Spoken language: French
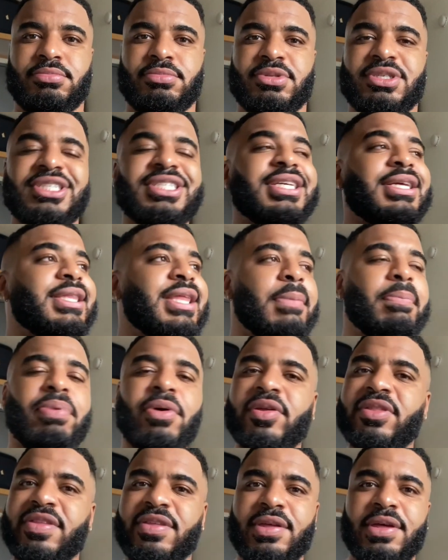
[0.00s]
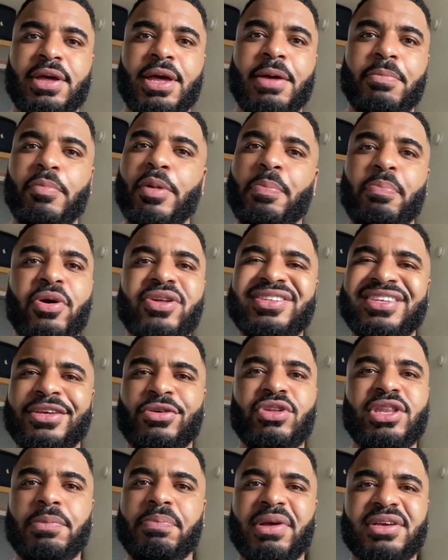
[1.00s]
j'ai des potes. Mes potes, c'est
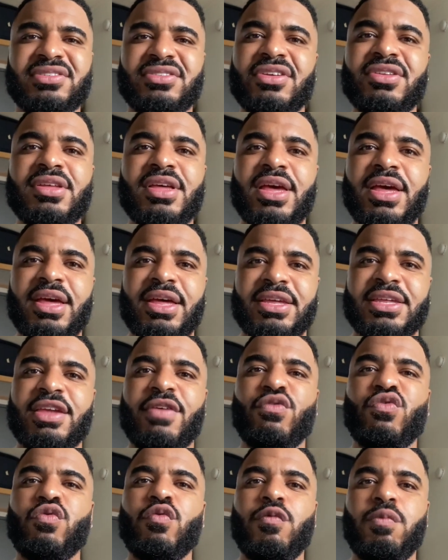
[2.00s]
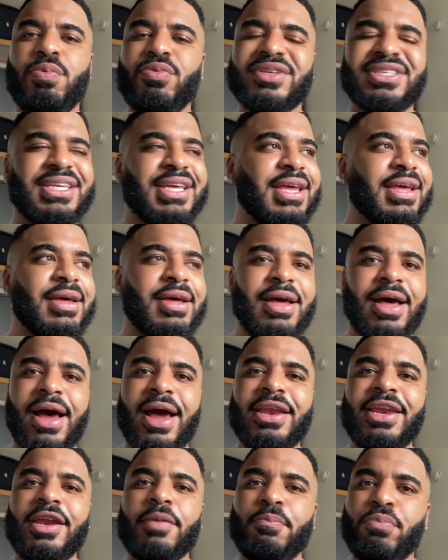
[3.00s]
que des personnes qui vont vous pousser à
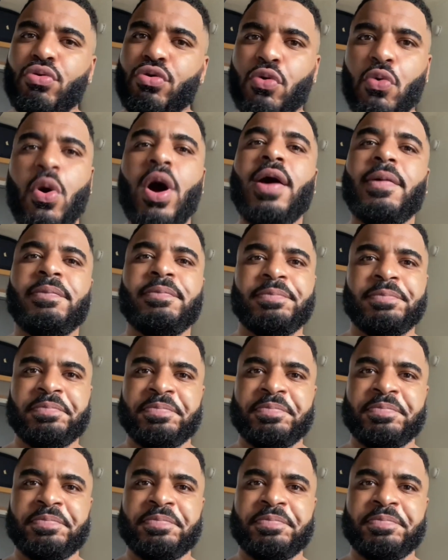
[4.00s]
aller plus loin.